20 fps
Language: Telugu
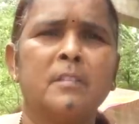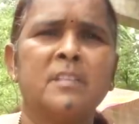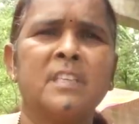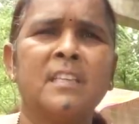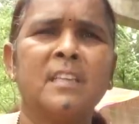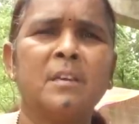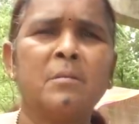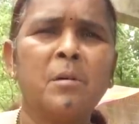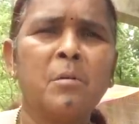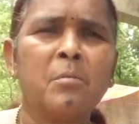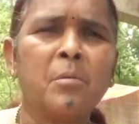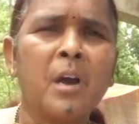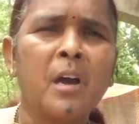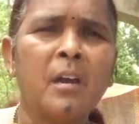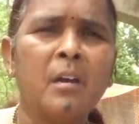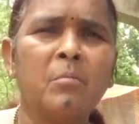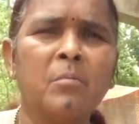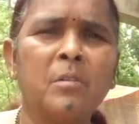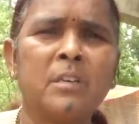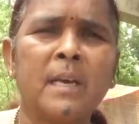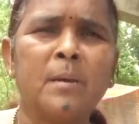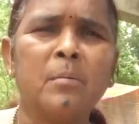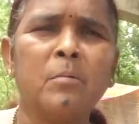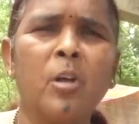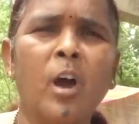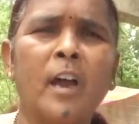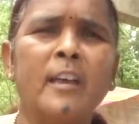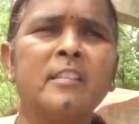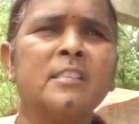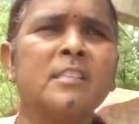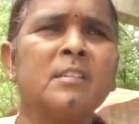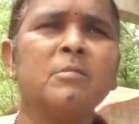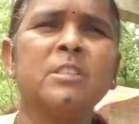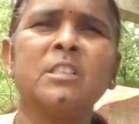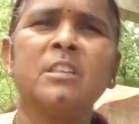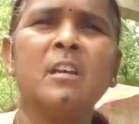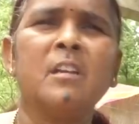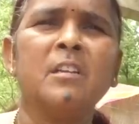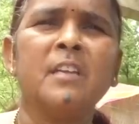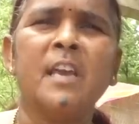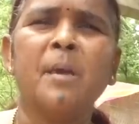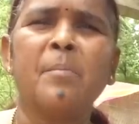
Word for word: చంద్రబాబు కాలం టైంలో ఐదు సంవత్సరాలు